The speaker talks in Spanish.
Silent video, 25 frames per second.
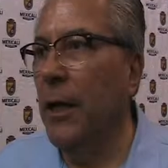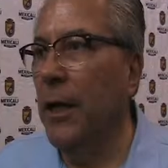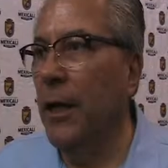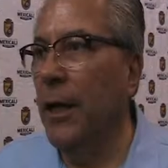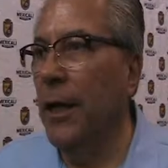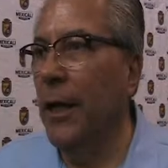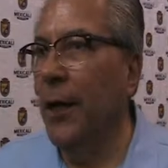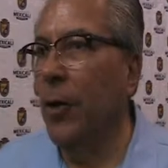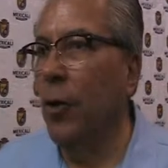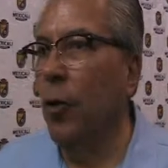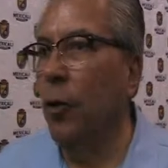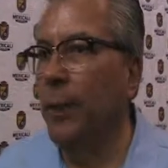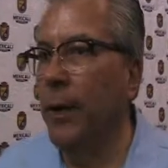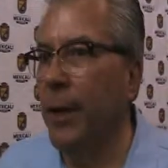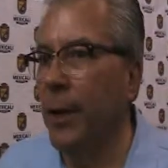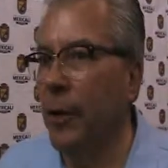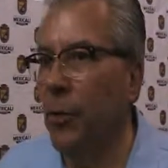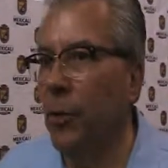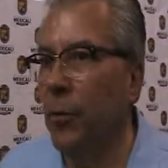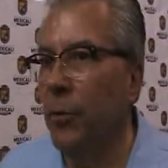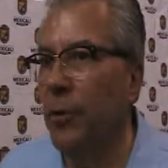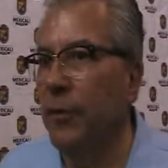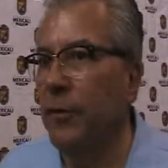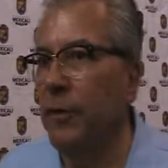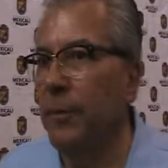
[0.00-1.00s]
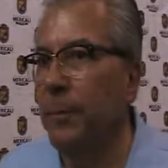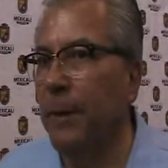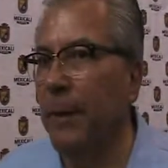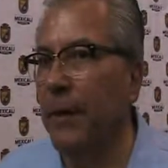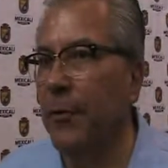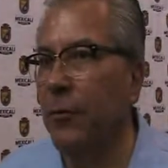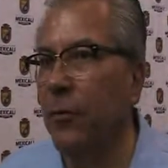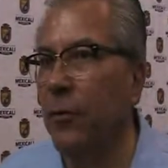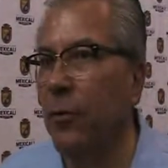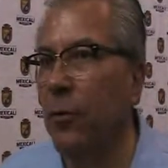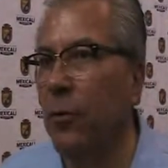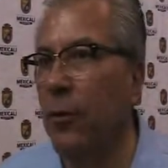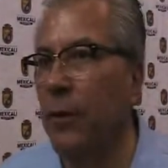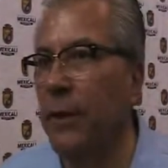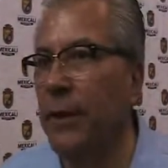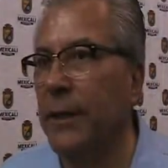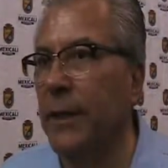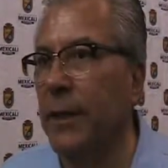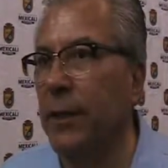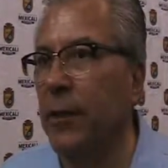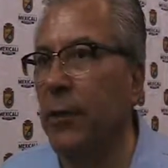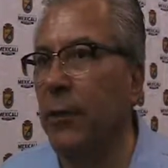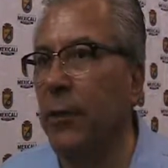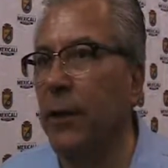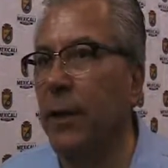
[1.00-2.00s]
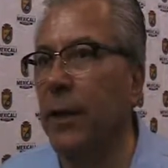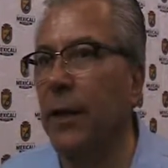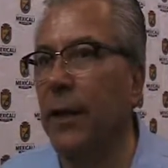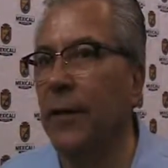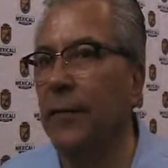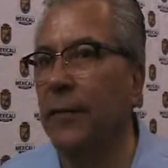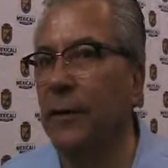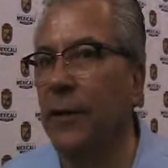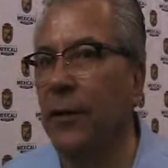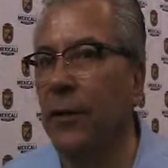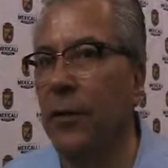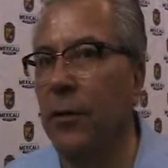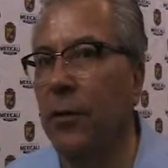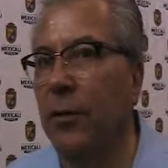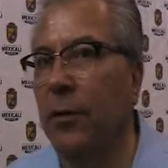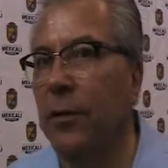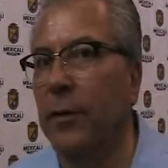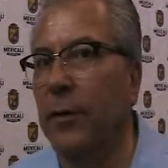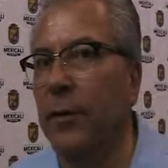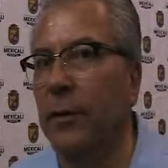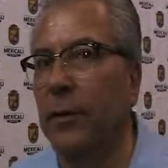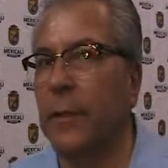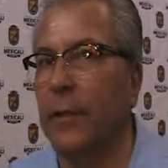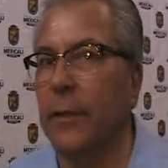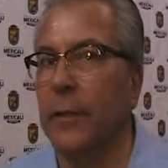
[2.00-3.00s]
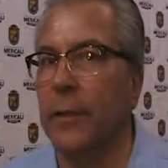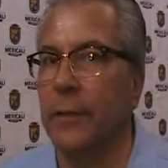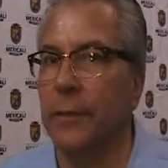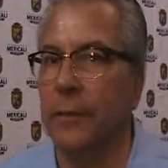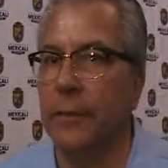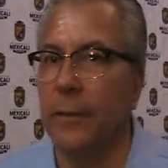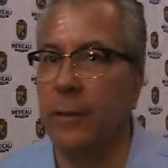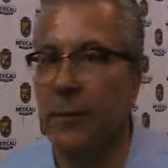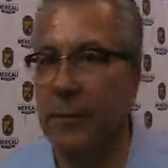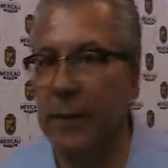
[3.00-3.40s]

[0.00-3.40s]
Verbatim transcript: El gobierno municipal solo cuenta con el asilo eh,